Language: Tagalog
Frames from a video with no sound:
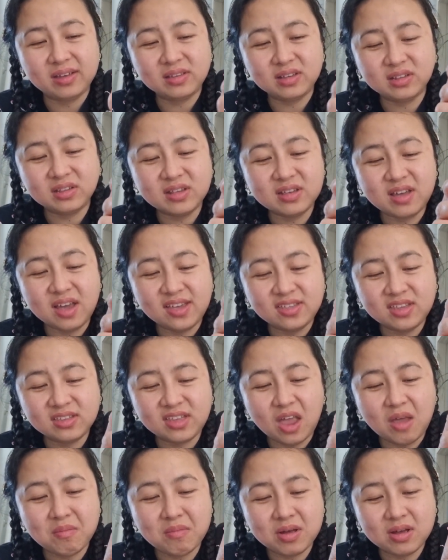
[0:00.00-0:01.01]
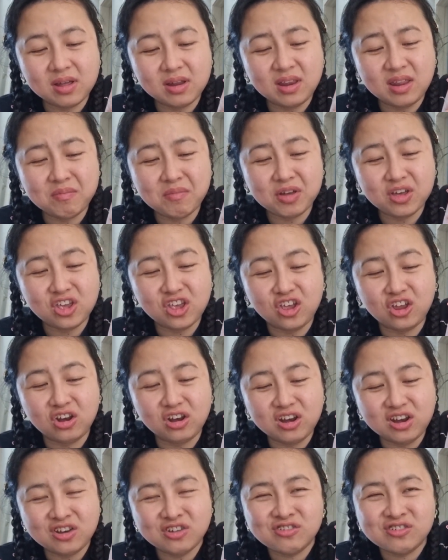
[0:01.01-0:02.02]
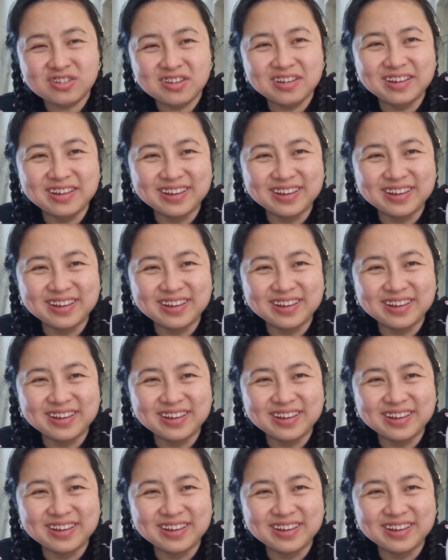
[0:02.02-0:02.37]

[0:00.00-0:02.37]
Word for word: Kasi nga, hindi tayo magaling mag-English.